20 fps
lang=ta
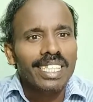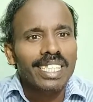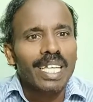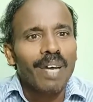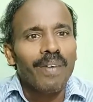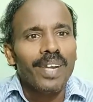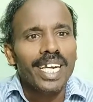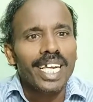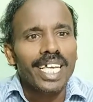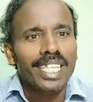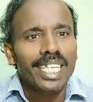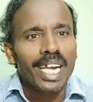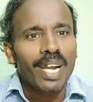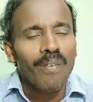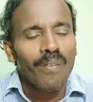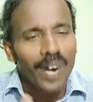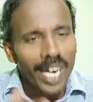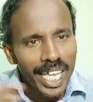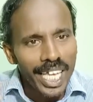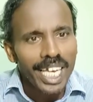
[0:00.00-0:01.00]
தவிர்க்கிறதுக்கான
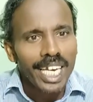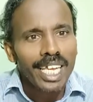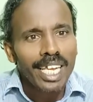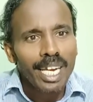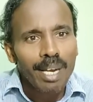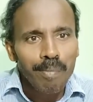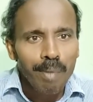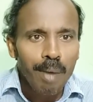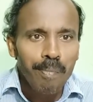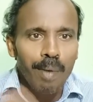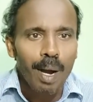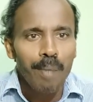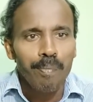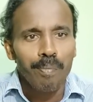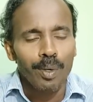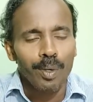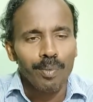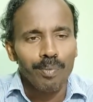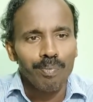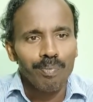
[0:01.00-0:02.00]
வழிகளையும் நம்ம
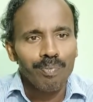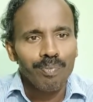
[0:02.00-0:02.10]
பார்ப்போம்